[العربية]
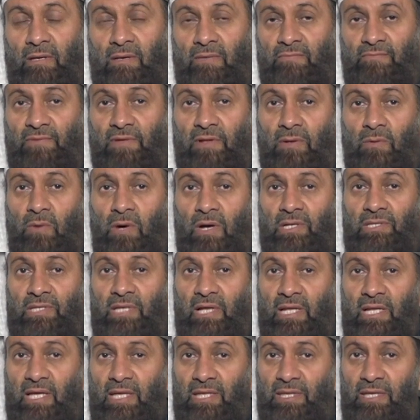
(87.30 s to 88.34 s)
في الوقت
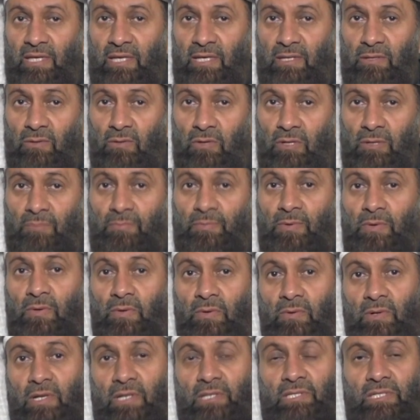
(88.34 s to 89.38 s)
الذي
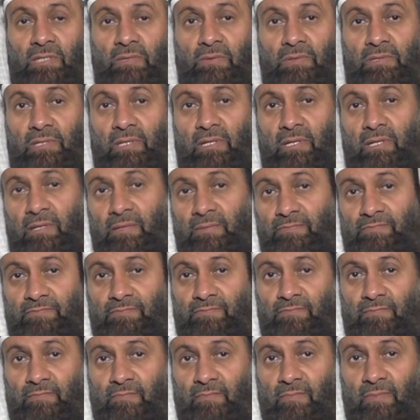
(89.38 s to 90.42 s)
يحبه عز وجل
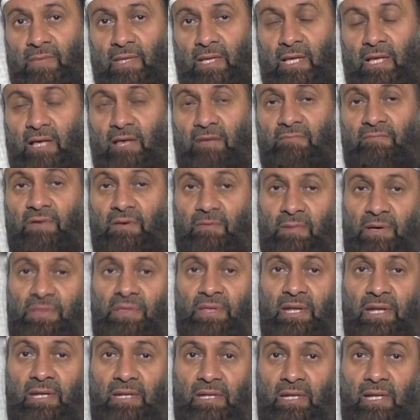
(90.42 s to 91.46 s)

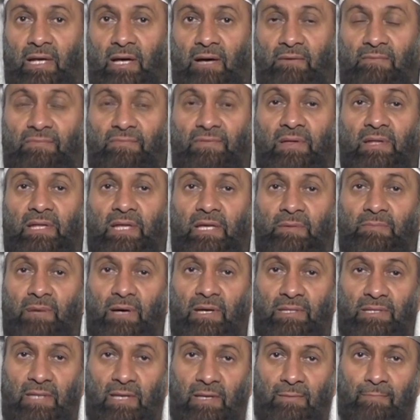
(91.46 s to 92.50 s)
فمثلا أفضل
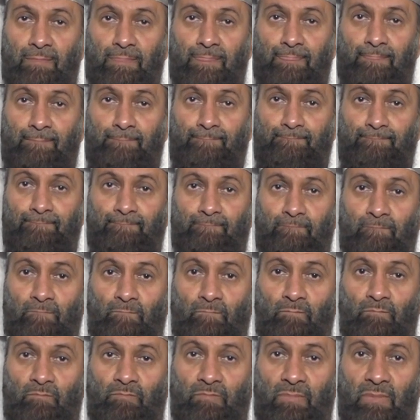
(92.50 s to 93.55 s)
العبادة
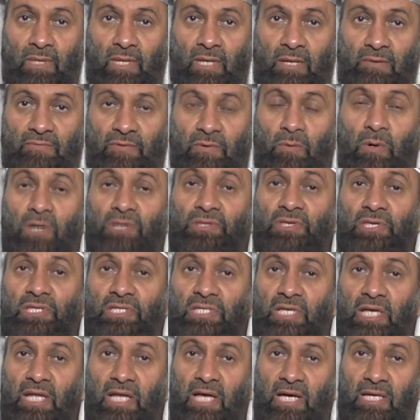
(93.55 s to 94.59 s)
في وقت
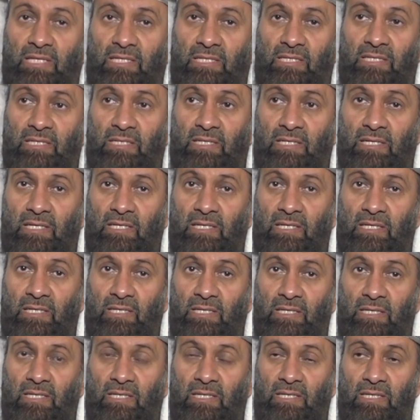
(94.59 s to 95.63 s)
الصلاة
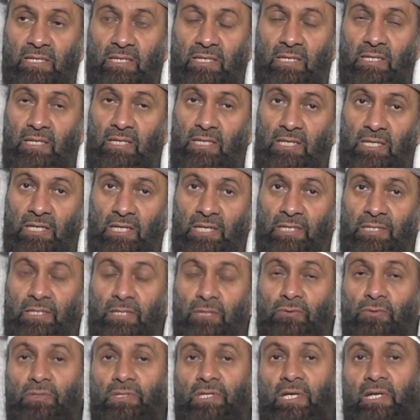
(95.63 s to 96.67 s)

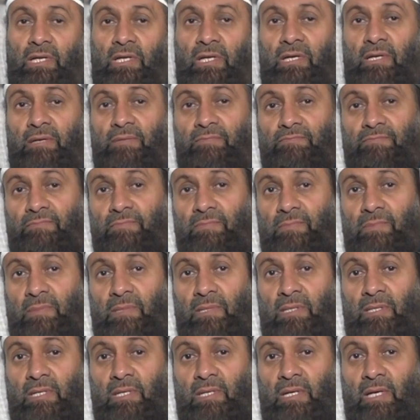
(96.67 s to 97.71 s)
أنك تصلي
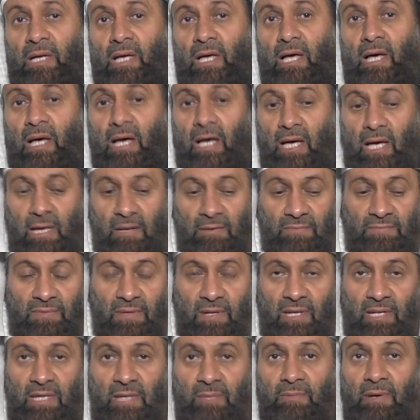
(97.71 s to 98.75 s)

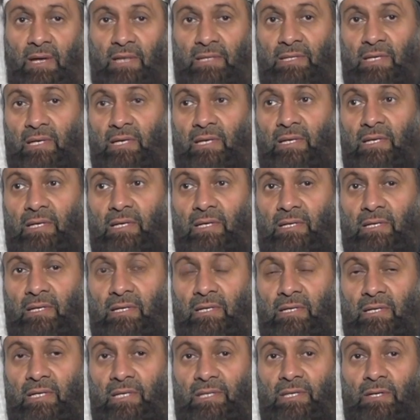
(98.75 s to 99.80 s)
أفضل العبادة
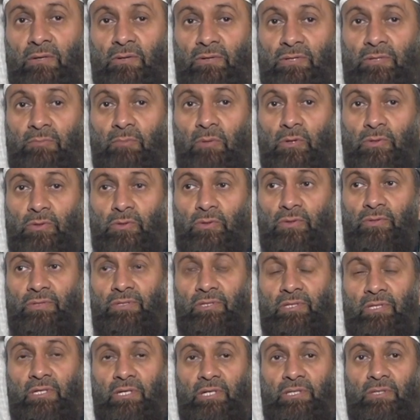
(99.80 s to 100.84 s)
إذا كنت
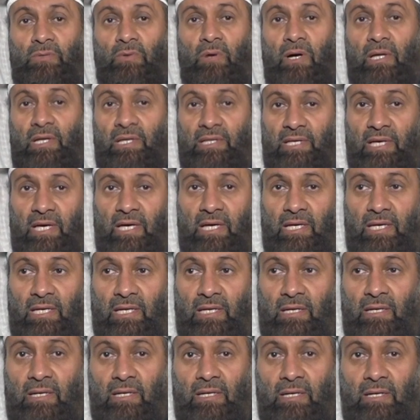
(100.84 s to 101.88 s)
موجود عند
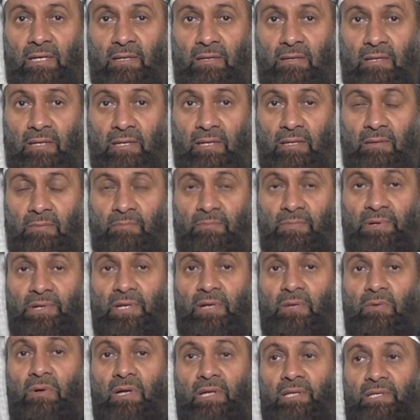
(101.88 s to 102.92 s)
والديك بر
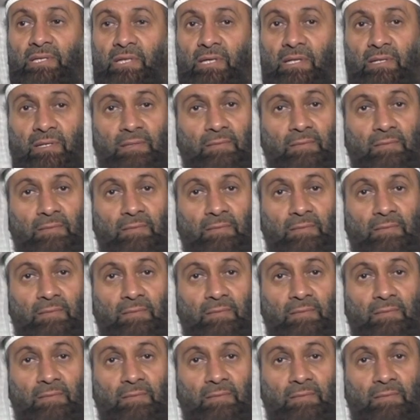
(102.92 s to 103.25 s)
الوالدين